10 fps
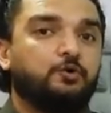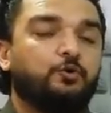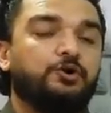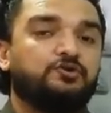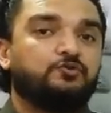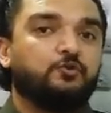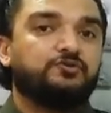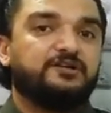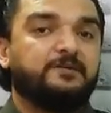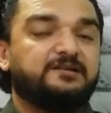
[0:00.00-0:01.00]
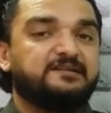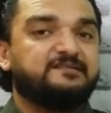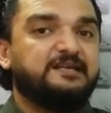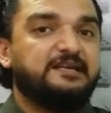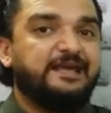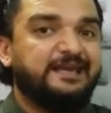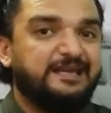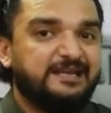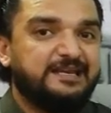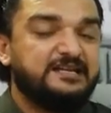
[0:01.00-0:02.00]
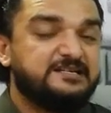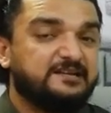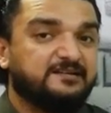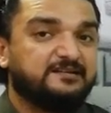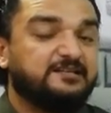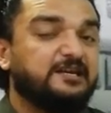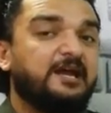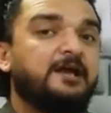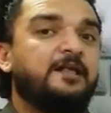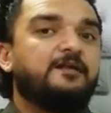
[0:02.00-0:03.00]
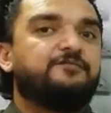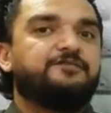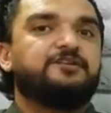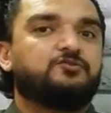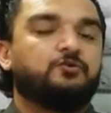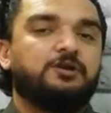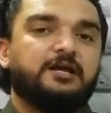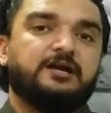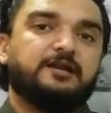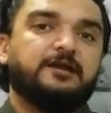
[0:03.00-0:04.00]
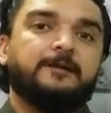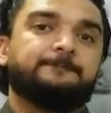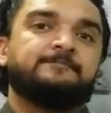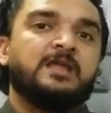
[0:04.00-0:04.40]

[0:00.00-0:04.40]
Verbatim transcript: कोई ज़ोर ज़बरदस्ती नहीं की जा सकती है फीस को लेकर के